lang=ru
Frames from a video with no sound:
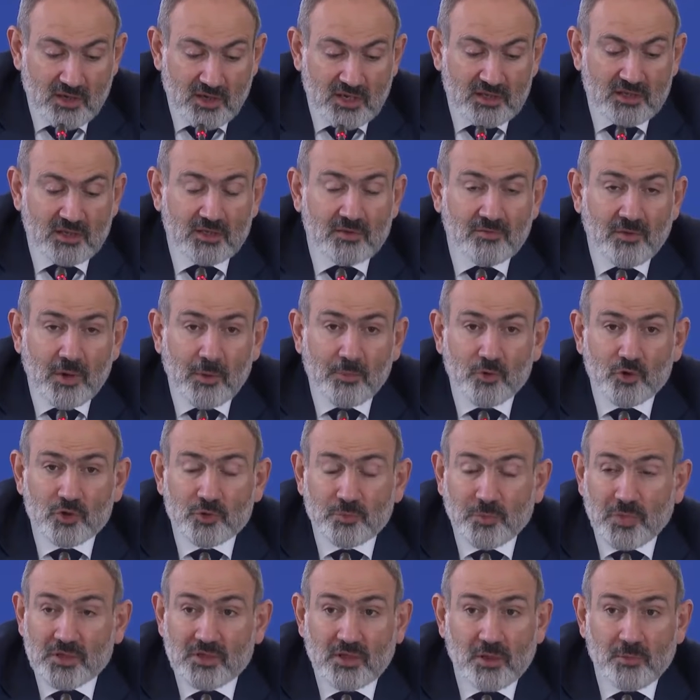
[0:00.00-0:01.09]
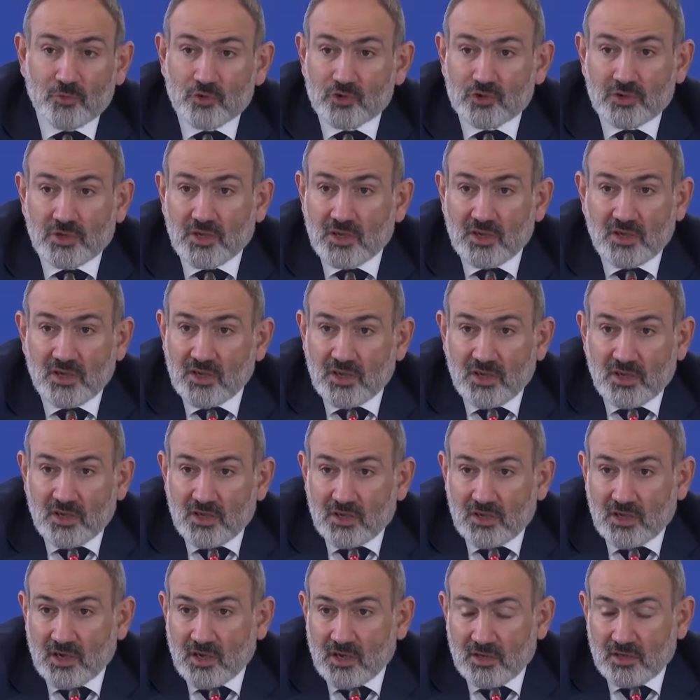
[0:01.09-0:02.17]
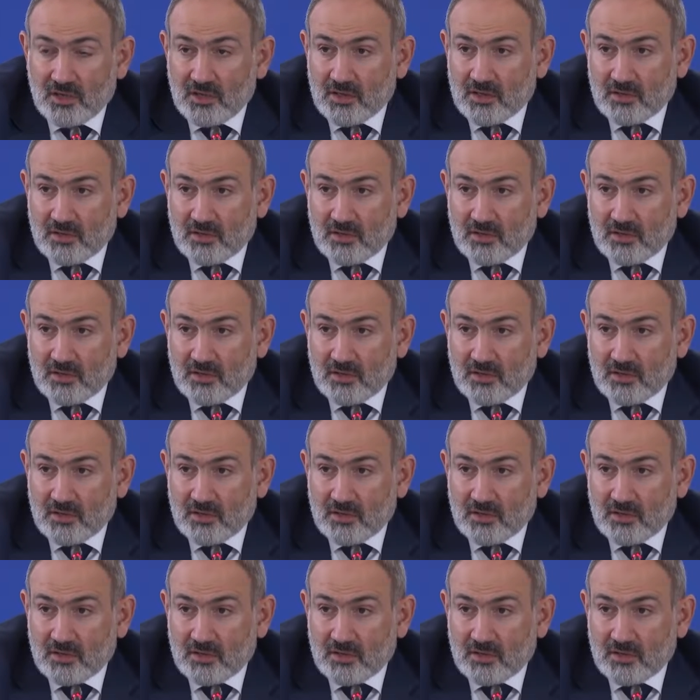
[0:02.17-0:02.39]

этот вопрос, потому что я